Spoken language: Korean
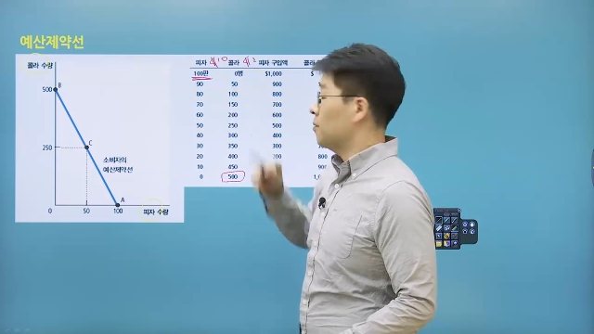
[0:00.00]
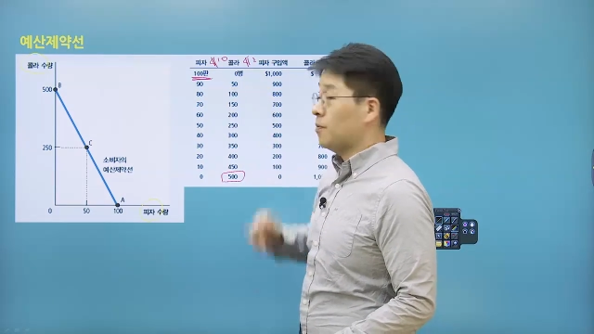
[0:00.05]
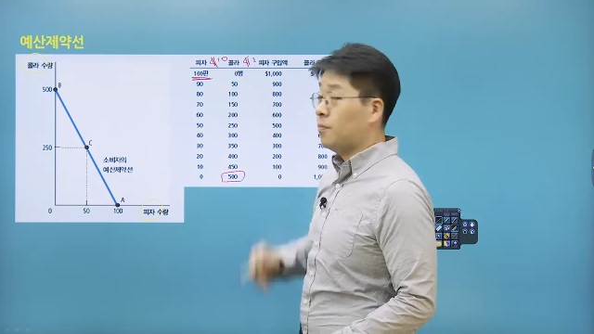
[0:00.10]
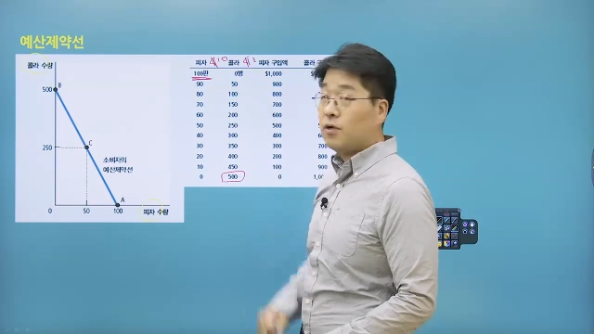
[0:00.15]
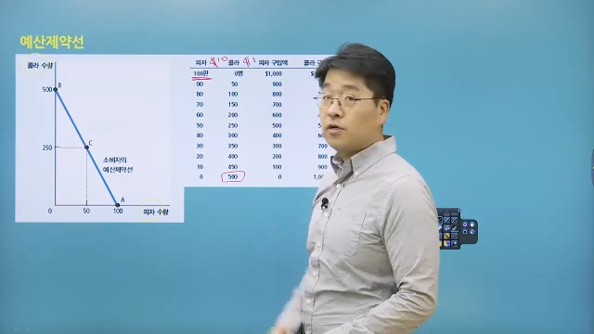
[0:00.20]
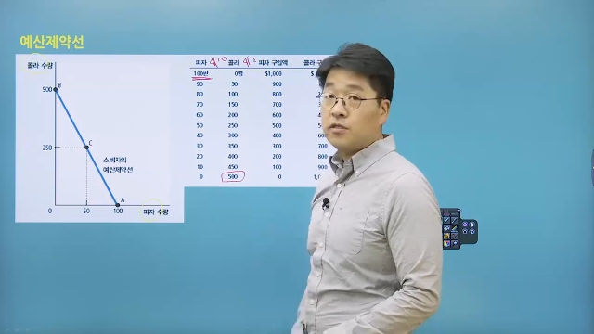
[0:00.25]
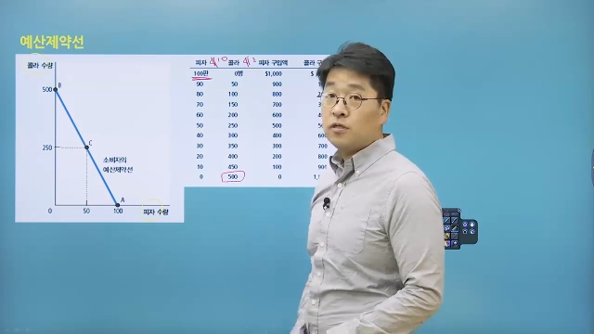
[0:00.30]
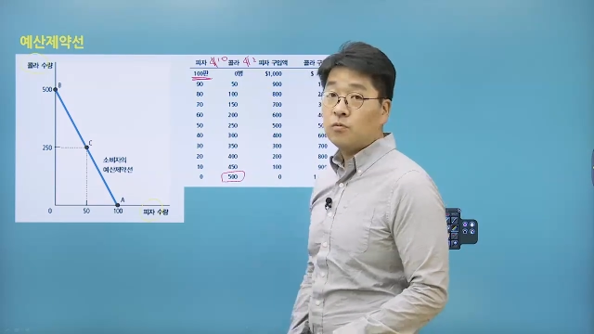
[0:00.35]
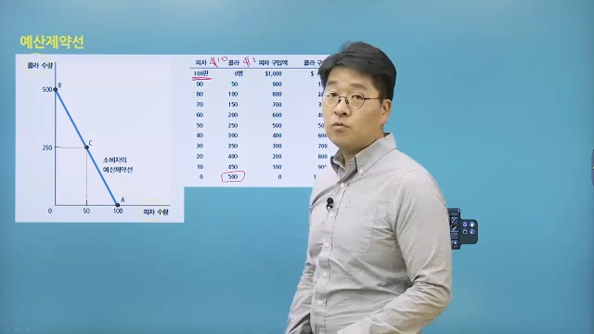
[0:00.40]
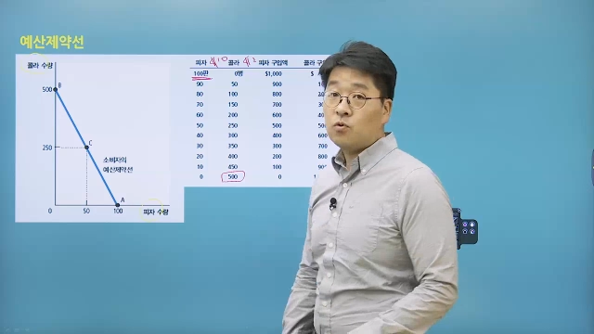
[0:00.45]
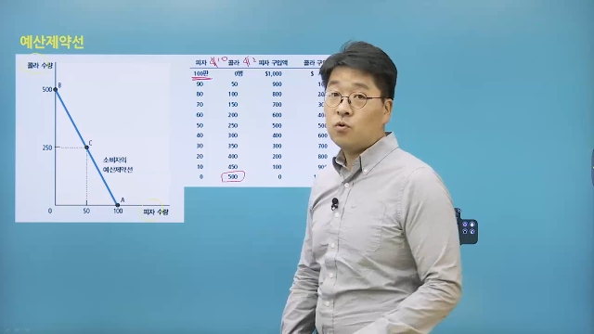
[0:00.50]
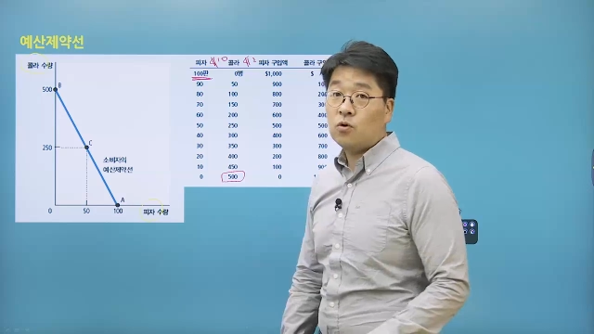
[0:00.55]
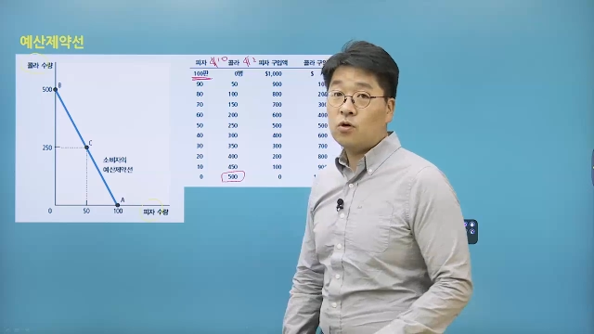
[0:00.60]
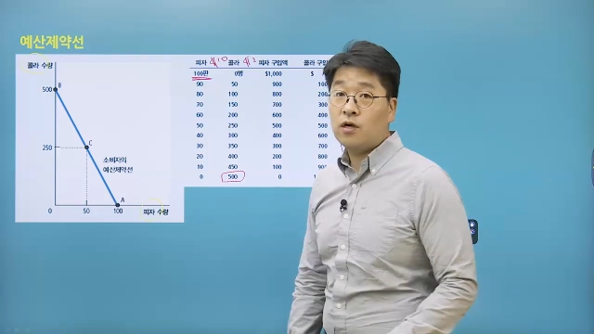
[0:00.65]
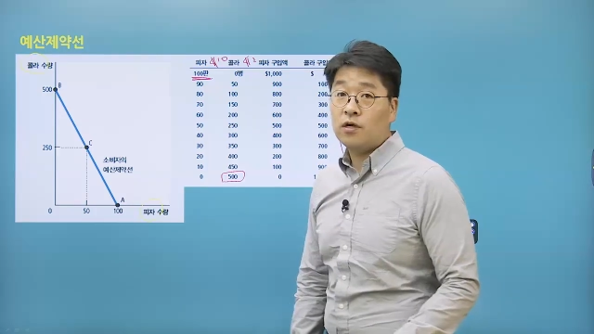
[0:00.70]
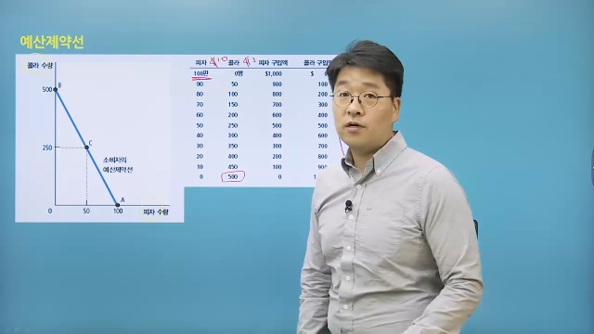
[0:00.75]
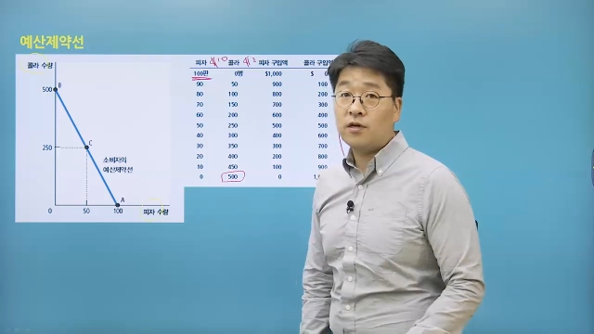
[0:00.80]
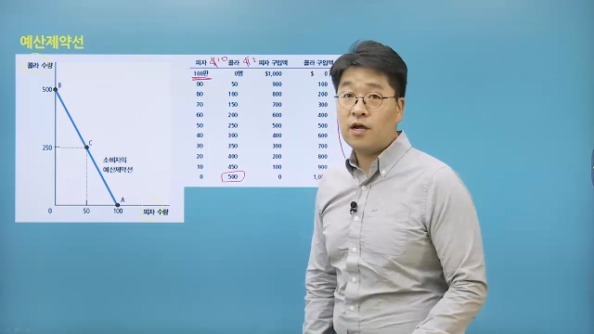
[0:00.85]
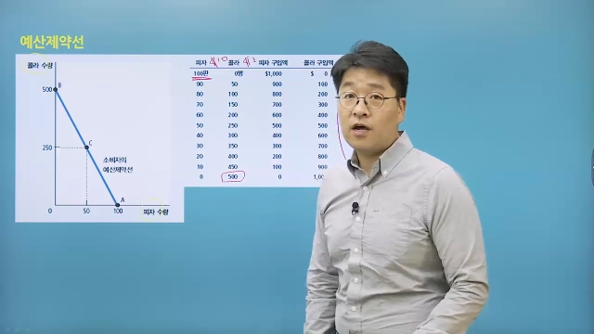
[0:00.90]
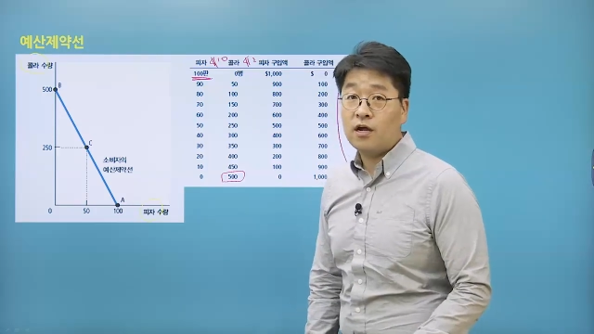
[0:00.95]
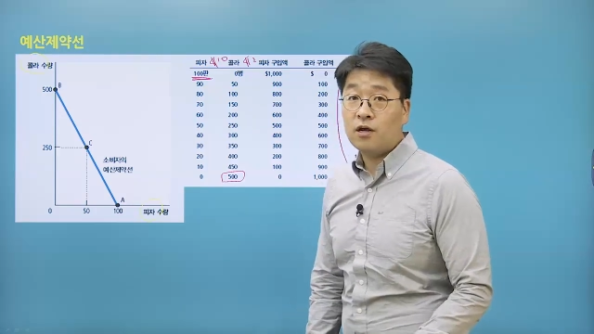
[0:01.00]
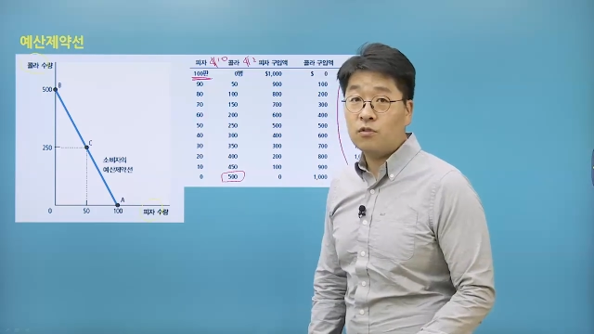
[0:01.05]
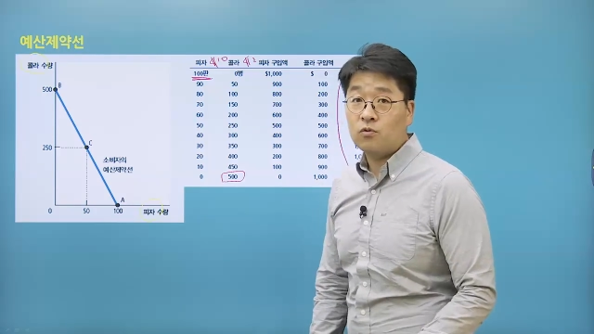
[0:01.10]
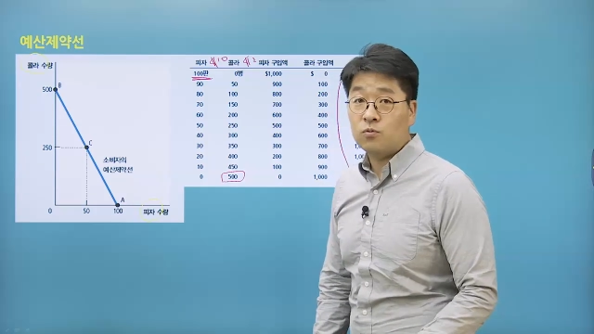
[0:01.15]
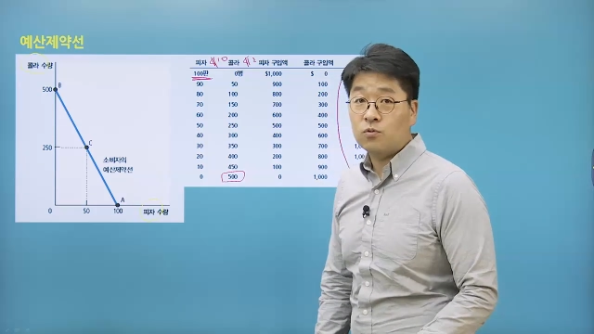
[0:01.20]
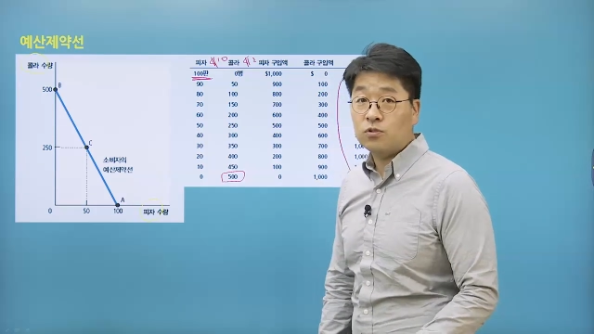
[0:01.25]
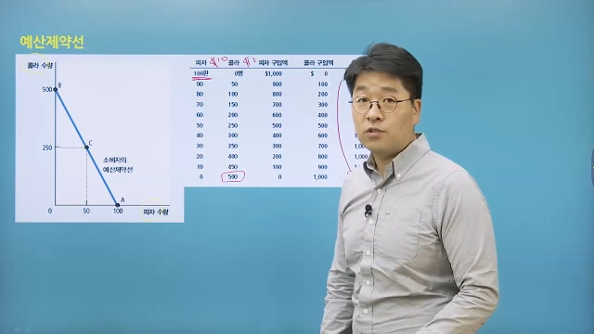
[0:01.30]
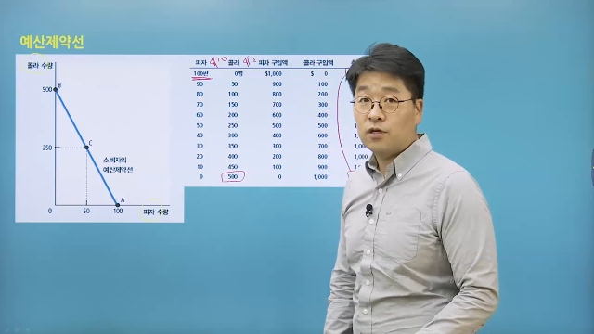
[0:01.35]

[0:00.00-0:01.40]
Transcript: 100판을 사면 콜라는 하나도 못